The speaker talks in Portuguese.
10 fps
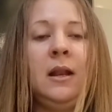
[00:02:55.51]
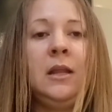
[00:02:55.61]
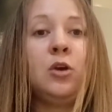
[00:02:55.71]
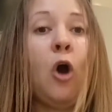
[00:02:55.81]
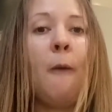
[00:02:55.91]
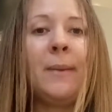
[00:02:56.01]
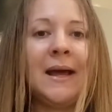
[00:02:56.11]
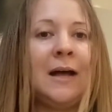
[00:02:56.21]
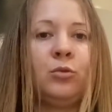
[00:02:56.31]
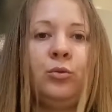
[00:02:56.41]
lhe
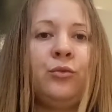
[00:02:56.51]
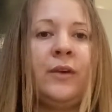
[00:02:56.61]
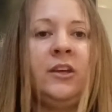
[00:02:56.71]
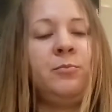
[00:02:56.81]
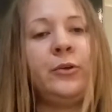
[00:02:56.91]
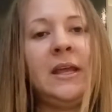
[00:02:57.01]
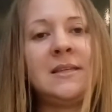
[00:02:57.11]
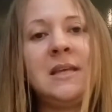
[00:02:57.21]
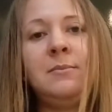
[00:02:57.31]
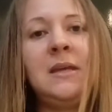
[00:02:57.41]
cobrando, não vem por
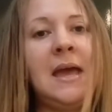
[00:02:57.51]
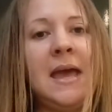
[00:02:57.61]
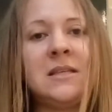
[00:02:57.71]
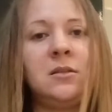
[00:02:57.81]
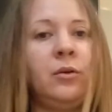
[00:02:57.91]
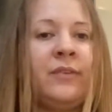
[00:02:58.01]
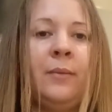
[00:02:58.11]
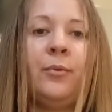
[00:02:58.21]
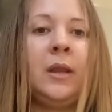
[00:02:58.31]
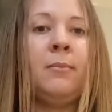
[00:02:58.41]
SMS, não vem
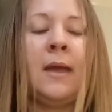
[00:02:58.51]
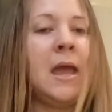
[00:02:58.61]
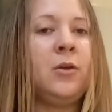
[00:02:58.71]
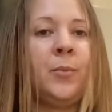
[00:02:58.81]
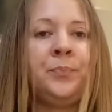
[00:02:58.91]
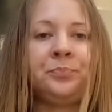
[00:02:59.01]
por e-mail.